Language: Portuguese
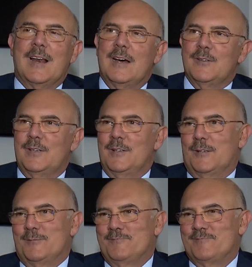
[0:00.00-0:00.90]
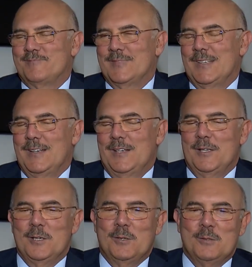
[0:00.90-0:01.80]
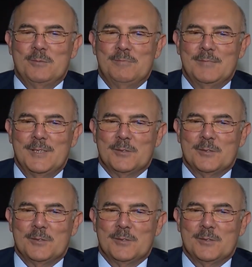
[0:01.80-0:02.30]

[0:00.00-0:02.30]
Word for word: Claro que não. Eu